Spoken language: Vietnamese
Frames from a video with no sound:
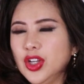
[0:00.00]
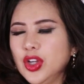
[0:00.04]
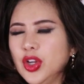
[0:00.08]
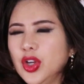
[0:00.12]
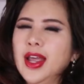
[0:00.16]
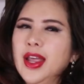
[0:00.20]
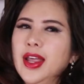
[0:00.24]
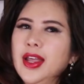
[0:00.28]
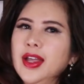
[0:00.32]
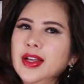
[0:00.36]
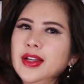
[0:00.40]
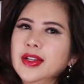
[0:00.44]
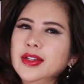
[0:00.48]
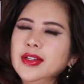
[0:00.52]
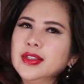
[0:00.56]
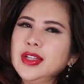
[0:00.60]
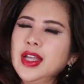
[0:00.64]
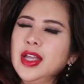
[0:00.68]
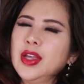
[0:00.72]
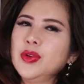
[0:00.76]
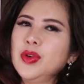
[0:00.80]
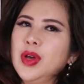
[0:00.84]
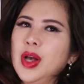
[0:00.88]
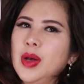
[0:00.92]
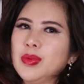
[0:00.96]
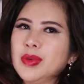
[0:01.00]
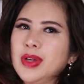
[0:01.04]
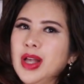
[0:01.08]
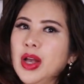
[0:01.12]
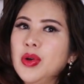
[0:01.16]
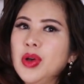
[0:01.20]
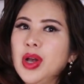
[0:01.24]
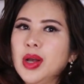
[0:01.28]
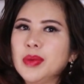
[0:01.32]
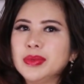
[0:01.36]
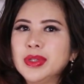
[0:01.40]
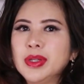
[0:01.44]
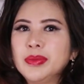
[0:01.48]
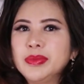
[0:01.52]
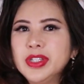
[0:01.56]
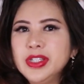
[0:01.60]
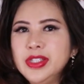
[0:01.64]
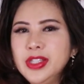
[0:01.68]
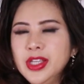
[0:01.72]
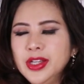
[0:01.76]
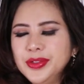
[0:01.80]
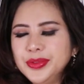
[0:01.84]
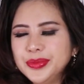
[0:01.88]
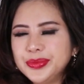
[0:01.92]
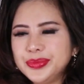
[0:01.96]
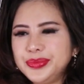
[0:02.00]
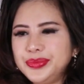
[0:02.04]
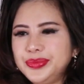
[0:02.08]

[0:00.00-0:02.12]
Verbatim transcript: đang theo học cao học năm thứ nhất